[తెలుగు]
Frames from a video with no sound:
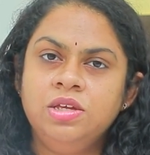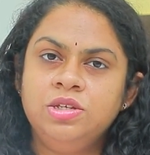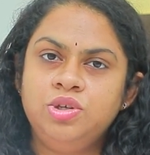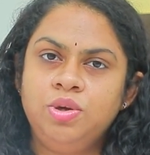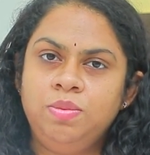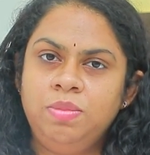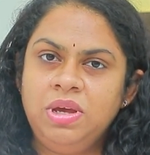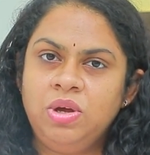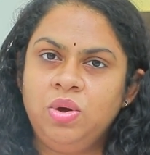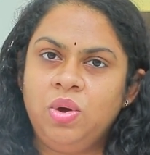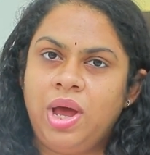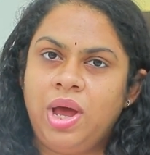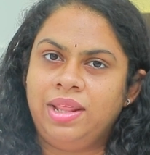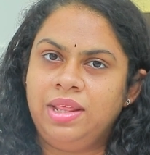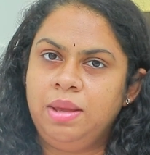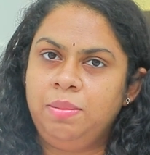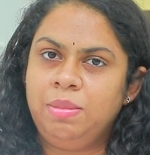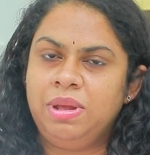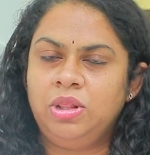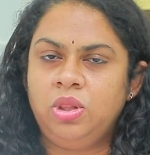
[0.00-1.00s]
సో మీకు
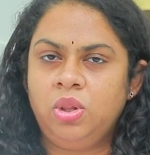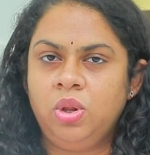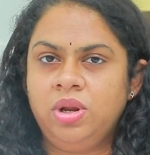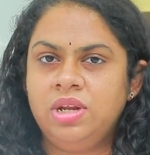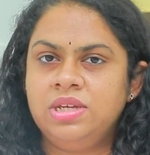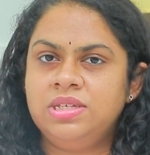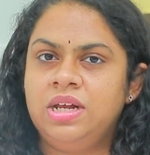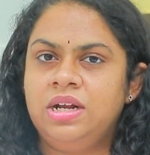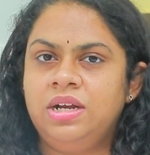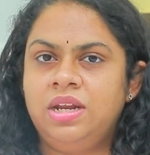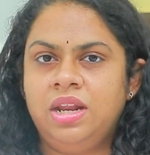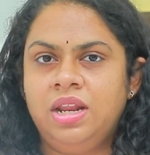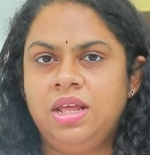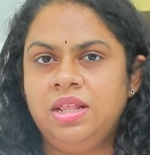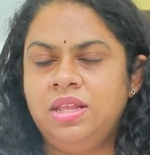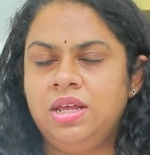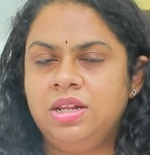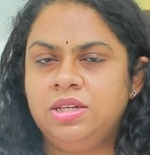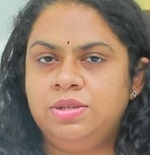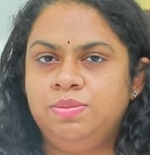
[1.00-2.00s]
అదే మంత్లో రిజల్ట్
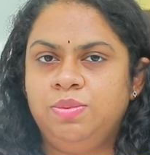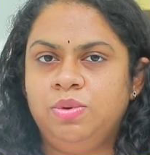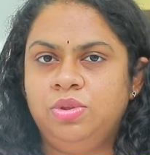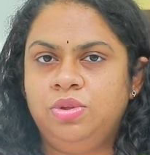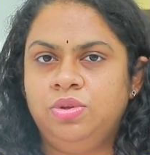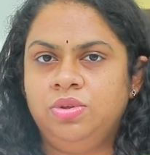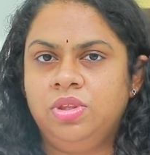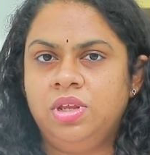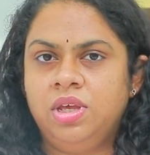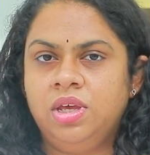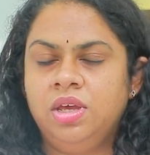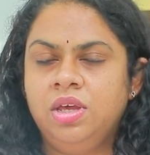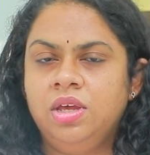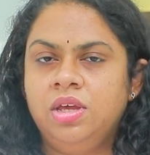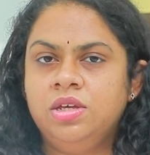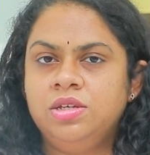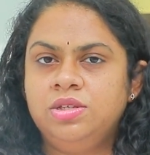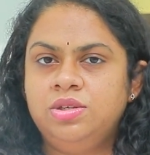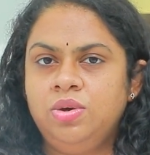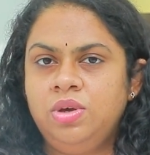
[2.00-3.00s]
అనేది తెలిసిపోతుంది
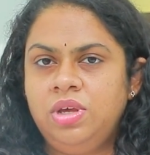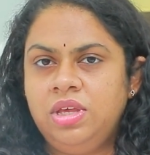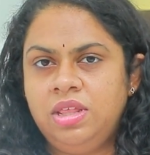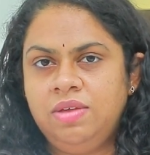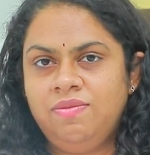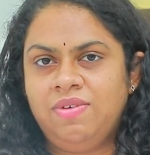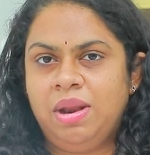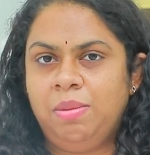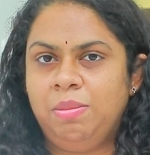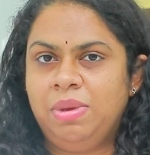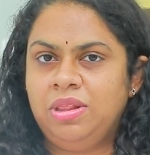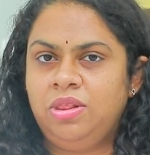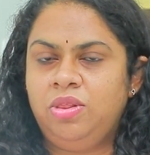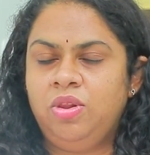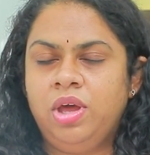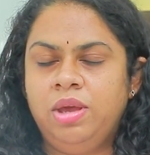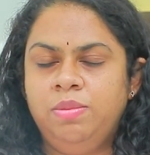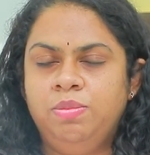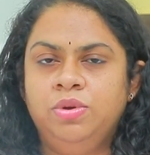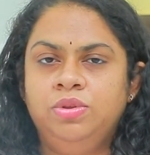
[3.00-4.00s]
సో ఇది వన్
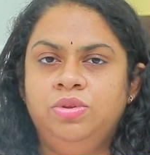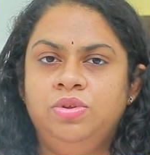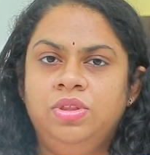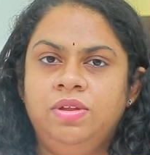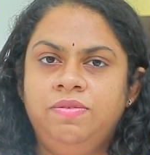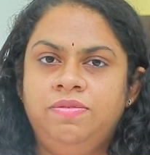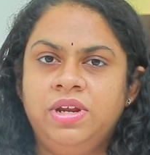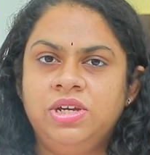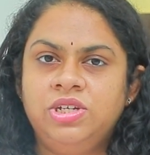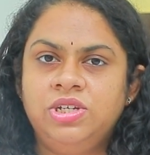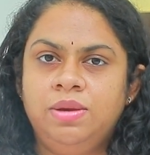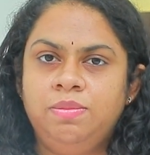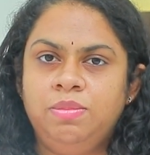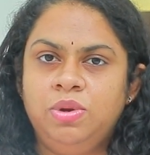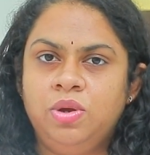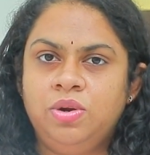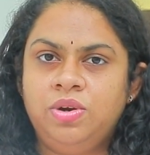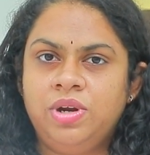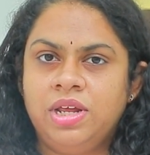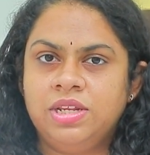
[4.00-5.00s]
మంత్లో అయిపోతుంది ఫ్రెష్
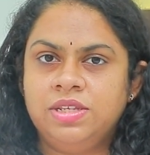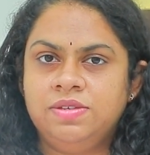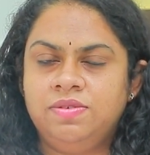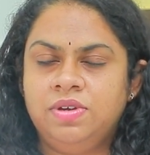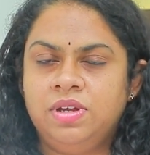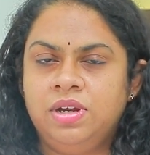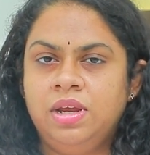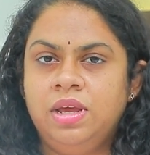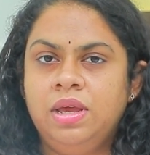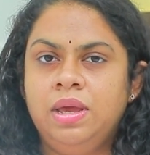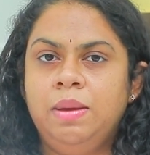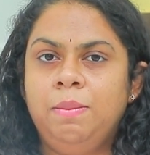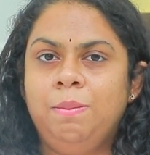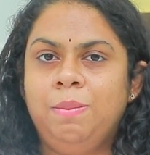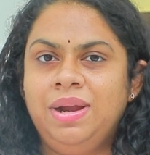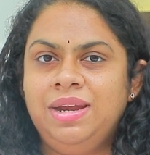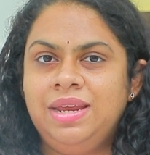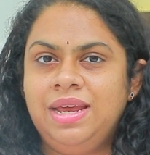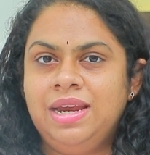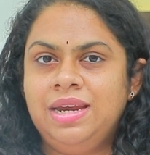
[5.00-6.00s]
ఎంబ్రియో ట్రాన్స్ఫర్
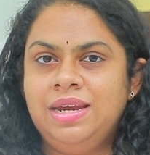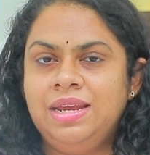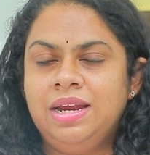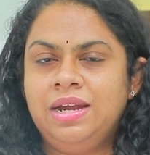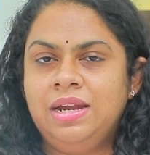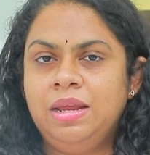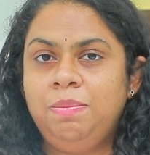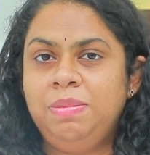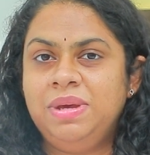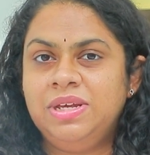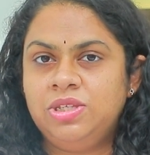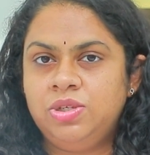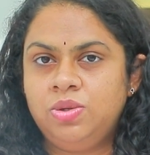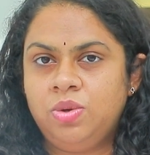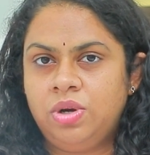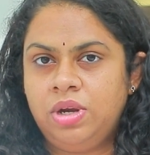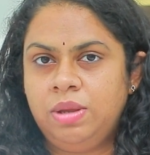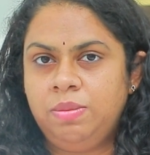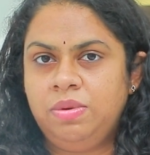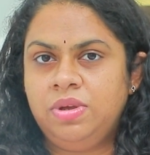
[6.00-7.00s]
బట్ ఏంటి అంటే
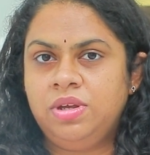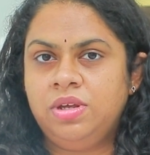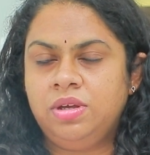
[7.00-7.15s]
పీసీఓడి